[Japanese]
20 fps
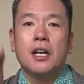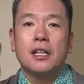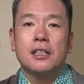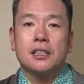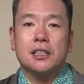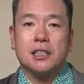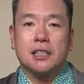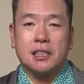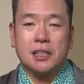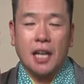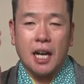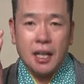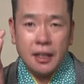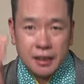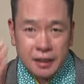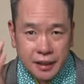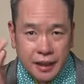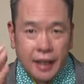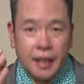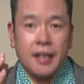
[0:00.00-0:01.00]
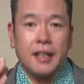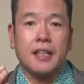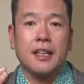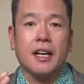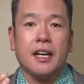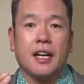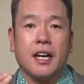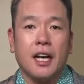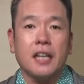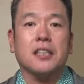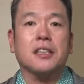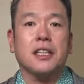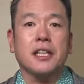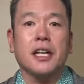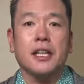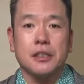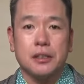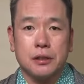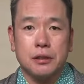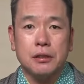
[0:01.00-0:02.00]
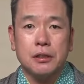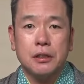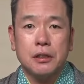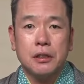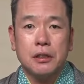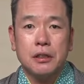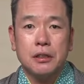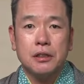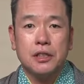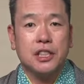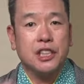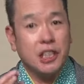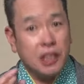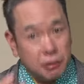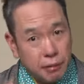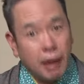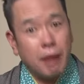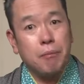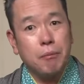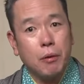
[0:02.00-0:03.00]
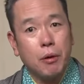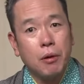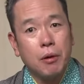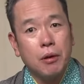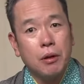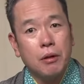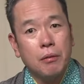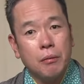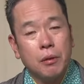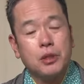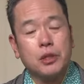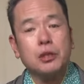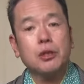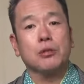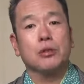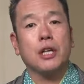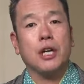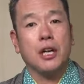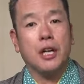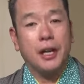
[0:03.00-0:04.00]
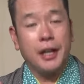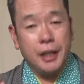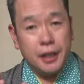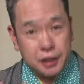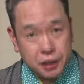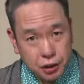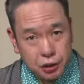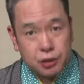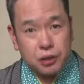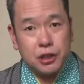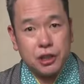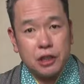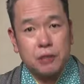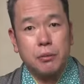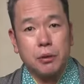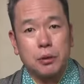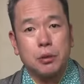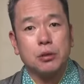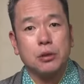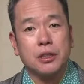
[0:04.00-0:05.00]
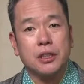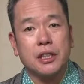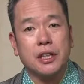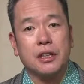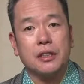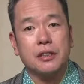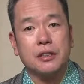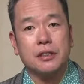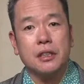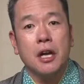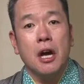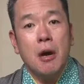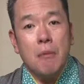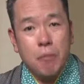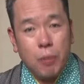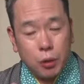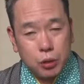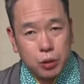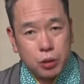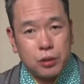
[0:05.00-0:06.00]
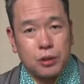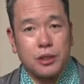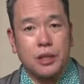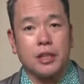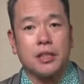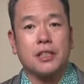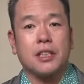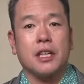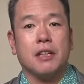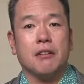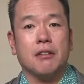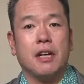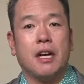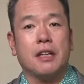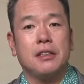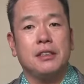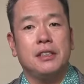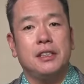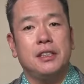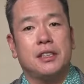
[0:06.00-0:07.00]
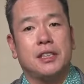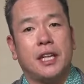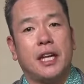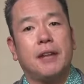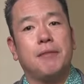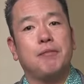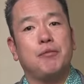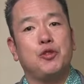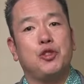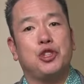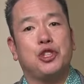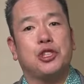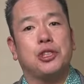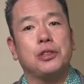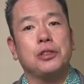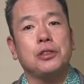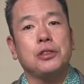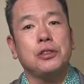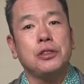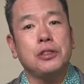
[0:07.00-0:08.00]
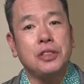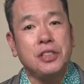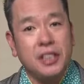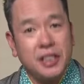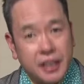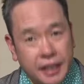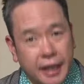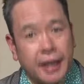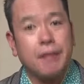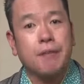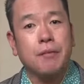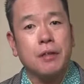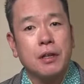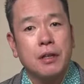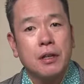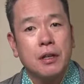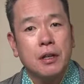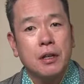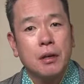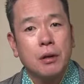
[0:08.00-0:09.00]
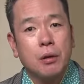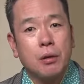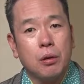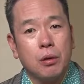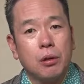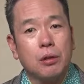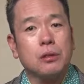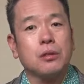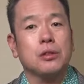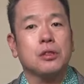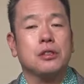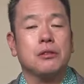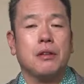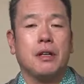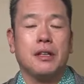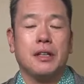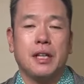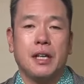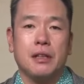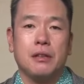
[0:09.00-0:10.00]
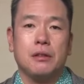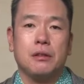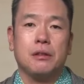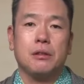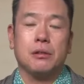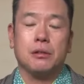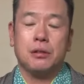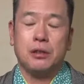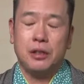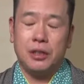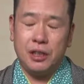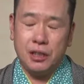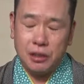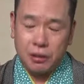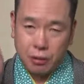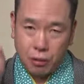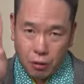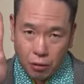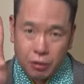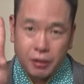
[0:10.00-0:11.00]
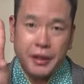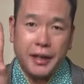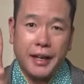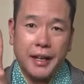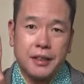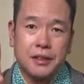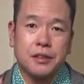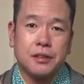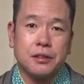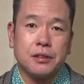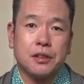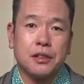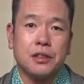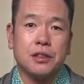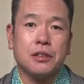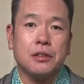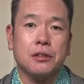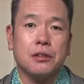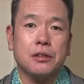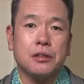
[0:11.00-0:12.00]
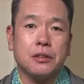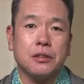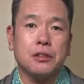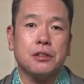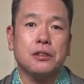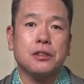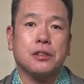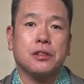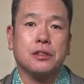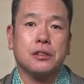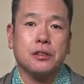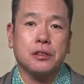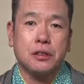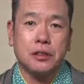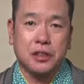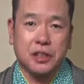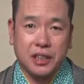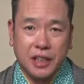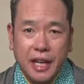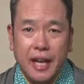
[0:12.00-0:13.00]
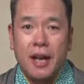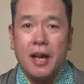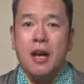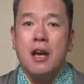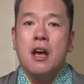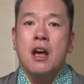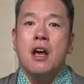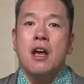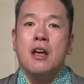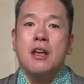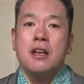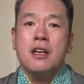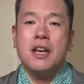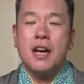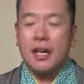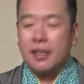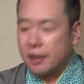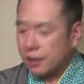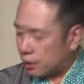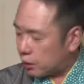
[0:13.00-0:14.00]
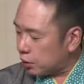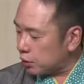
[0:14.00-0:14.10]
す3年間勝ってないんです G1 ももちろんだから SG も取ってないんです戻ってきたのが2012年この年はなんと2本 SG を優勝してやっ